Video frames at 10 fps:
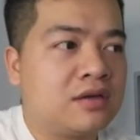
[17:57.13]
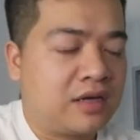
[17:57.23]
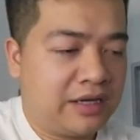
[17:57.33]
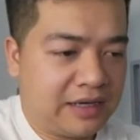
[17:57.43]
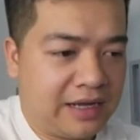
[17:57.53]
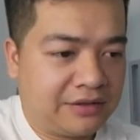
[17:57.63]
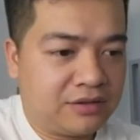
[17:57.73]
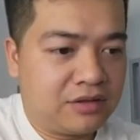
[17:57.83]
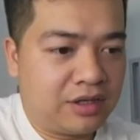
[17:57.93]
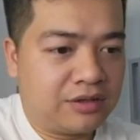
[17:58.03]
Kể cả
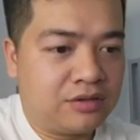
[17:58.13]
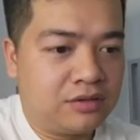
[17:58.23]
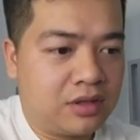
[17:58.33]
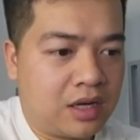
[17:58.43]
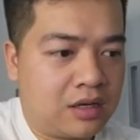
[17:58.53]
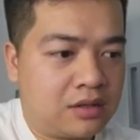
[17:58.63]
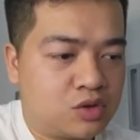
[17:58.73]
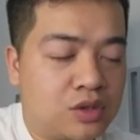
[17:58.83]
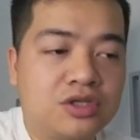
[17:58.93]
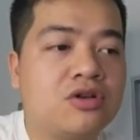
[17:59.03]
những người như
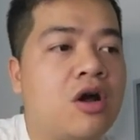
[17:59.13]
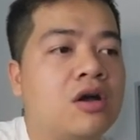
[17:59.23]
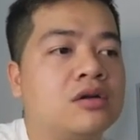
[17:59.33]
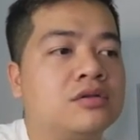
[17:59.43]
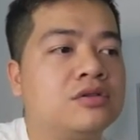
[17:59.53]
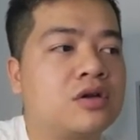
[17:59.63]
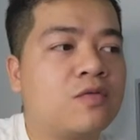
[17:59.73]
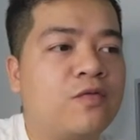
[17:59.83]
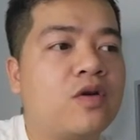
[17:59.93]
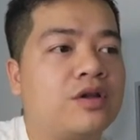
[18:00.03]
Xuân Trường, như
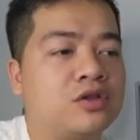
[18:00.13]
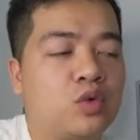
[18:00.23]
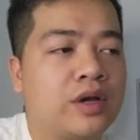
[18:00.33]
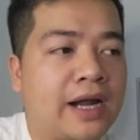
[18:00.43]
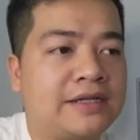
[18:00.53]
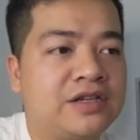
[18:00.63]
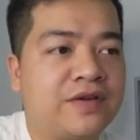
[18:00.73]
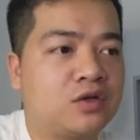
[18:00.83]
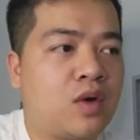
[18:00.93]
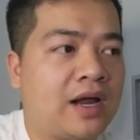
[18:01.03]
Công Phượng, như Tuấn Anh, như
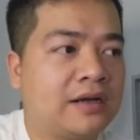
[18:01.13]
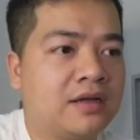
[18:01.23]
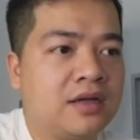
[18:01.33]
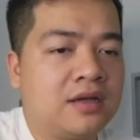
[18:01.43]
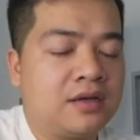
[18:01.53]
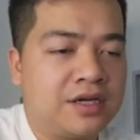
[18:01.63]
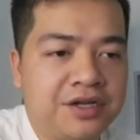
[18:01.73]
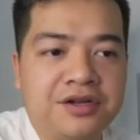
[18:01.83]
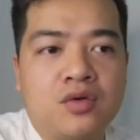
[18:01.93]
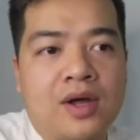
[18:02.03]
Văn Toàn, khi
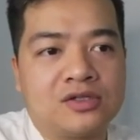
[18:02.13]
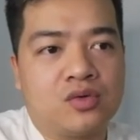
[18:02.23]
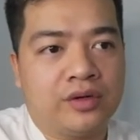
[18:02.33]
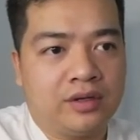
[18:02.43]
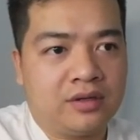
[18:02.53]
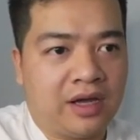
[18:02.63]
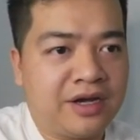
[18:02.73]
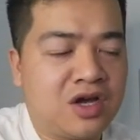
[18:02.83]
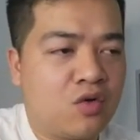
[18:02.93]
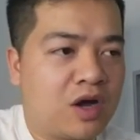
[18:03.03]
đi nước ngoài rồi ấy, cái
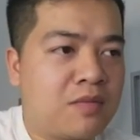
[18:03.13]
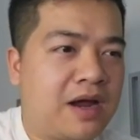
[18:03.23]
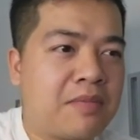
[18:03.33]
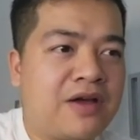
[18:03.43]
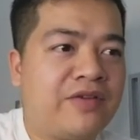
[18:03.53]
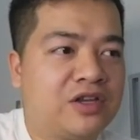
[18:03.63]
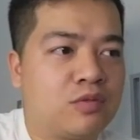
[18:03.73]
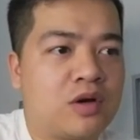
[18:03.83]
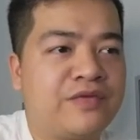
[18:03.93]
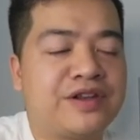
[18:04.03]
điều mà các bạn mang về cho
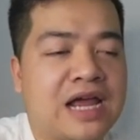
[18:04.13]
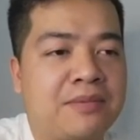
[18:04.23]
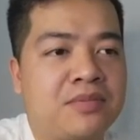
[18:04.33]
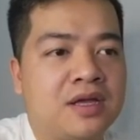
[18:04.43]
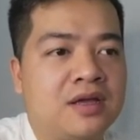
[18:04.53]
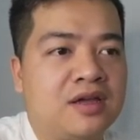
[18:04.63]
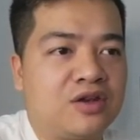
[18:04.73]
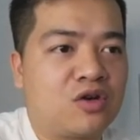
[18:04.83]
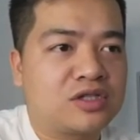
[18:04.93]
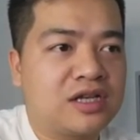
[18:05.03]
bóng đá Việt Nam
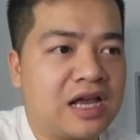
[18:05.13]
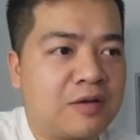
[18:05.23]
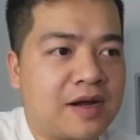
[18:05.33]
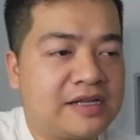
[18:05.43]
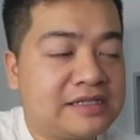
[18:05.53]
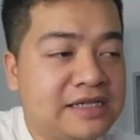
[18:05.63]
đó chính là các bạn ấy